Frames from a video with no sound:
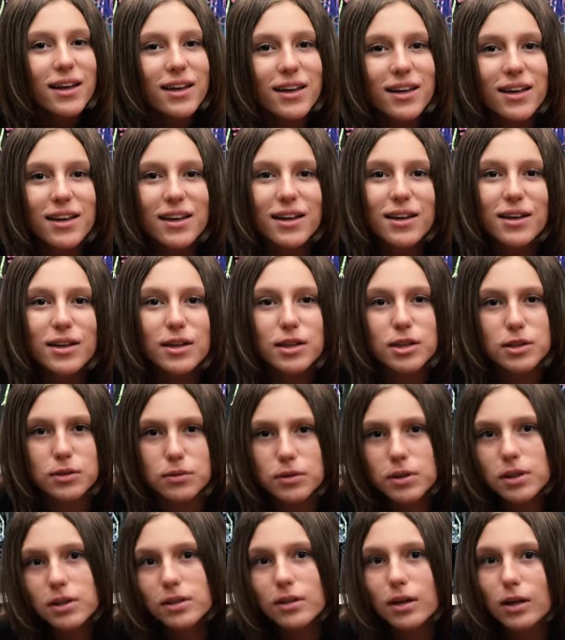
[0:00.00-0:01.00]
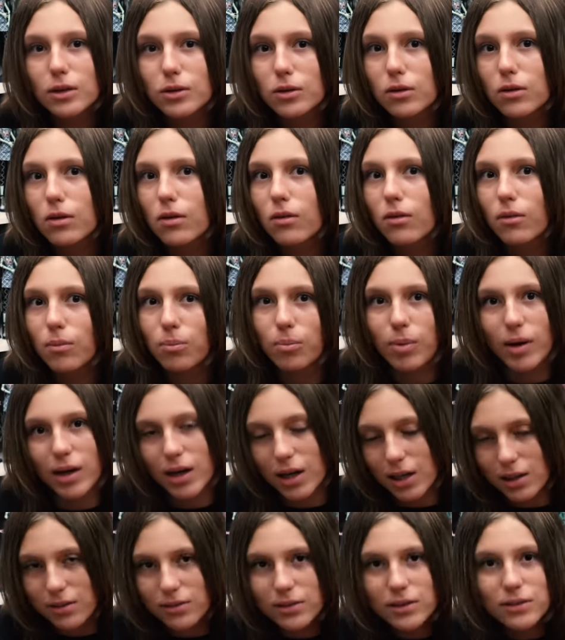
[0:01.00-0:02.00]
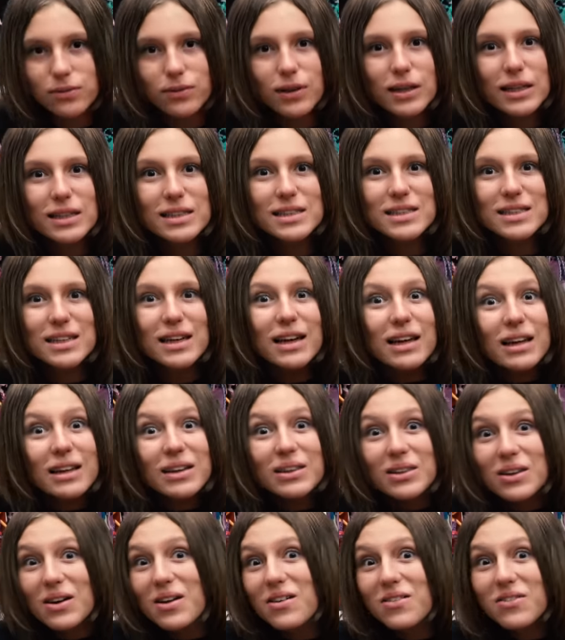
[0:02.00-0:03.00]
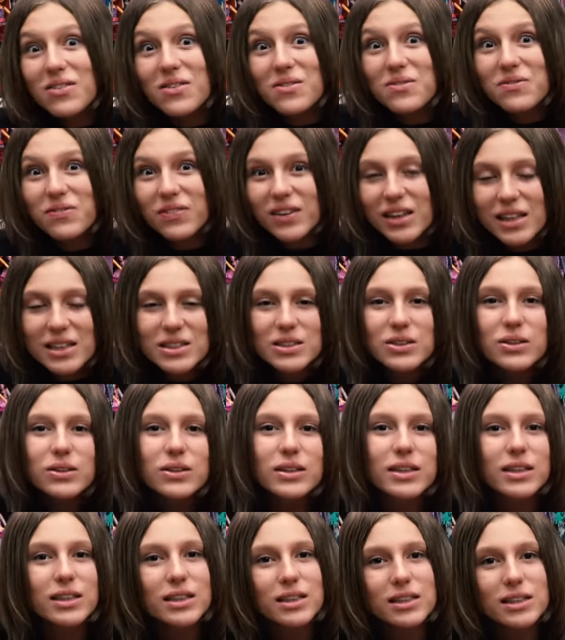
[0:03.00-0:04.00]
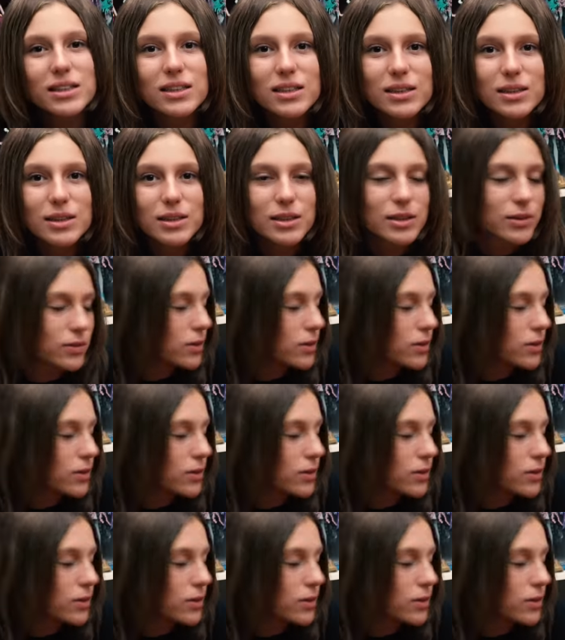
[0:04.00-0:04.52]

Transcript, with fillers: И сегодня я готова порадовать вас новым видео, и